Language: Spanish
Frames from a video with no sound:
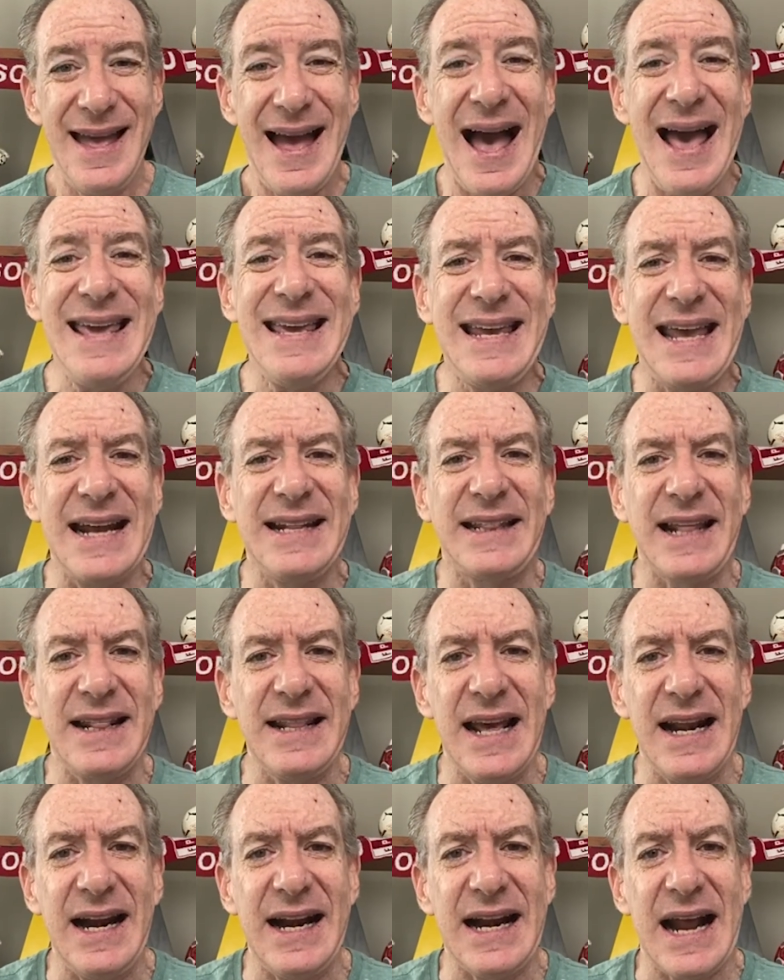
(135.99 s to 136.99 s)
Hay que
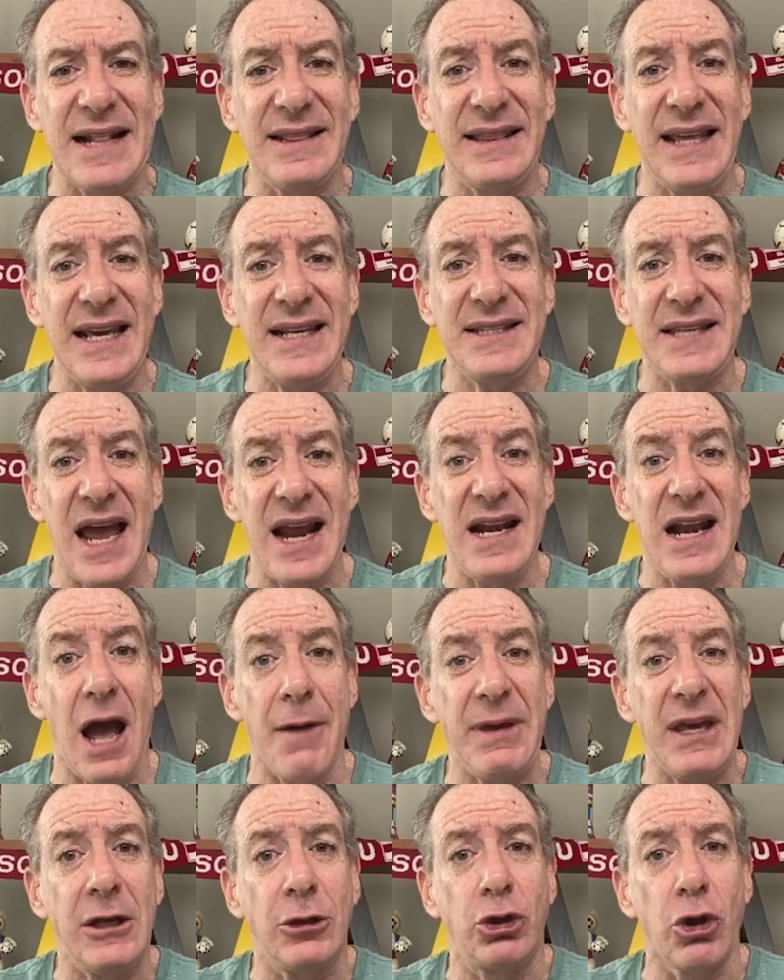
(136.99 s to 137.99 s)
tener grandeza en la
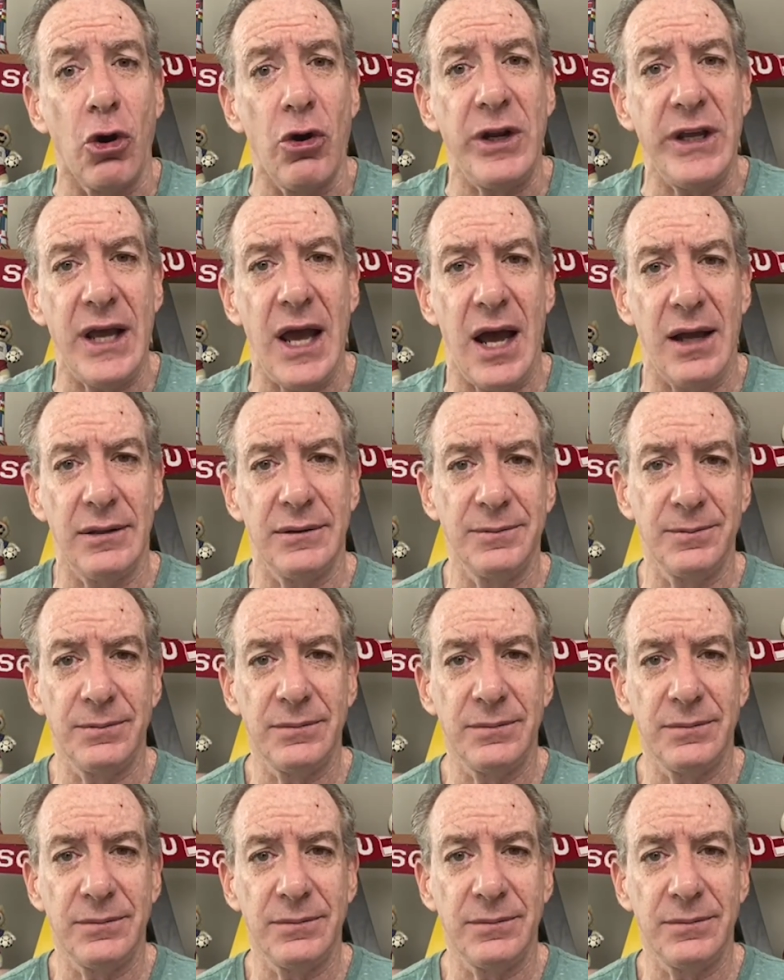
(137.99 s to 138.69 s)
victoria,